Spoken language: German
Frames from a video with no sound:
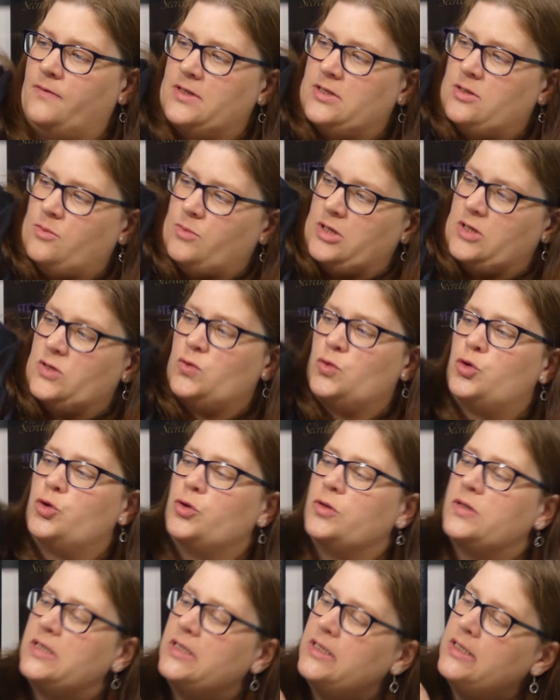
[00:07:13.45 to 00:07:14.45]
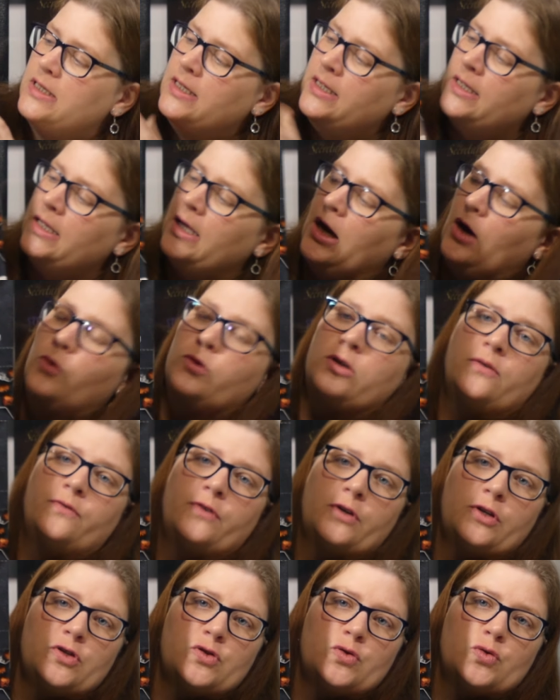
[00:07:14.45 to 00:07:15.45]
weil weiß nicht, ob man das so schön sieht auch hier
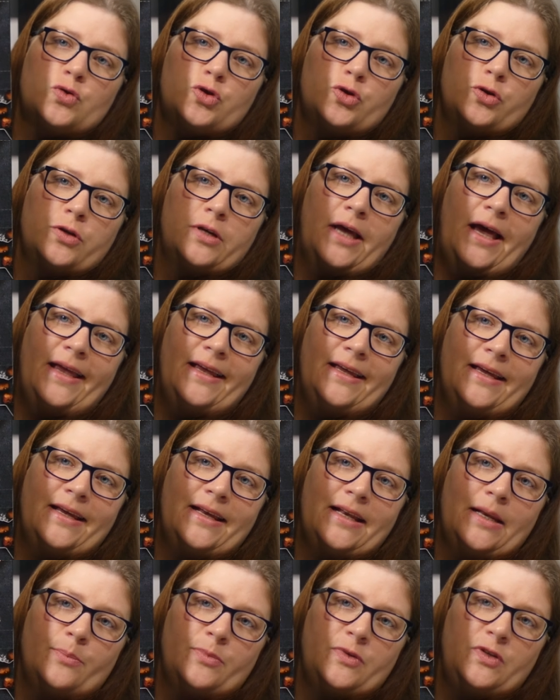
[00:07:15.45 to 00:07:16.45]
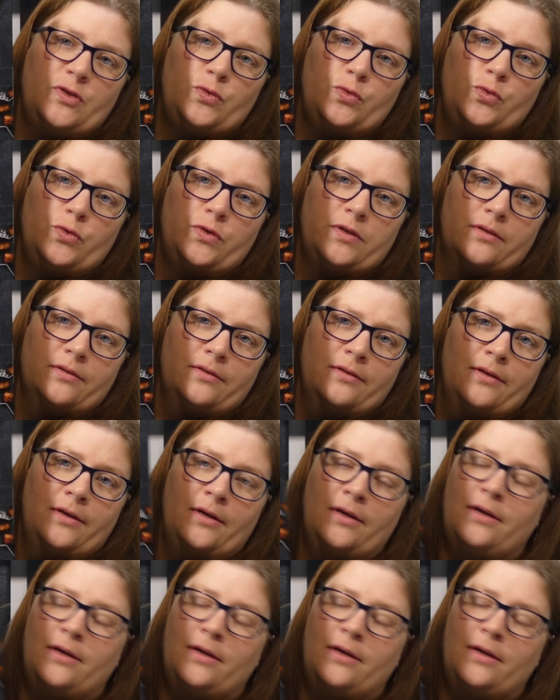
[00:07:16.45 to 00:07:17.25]
wirklich so schön eingeklemmt, die Tütchen.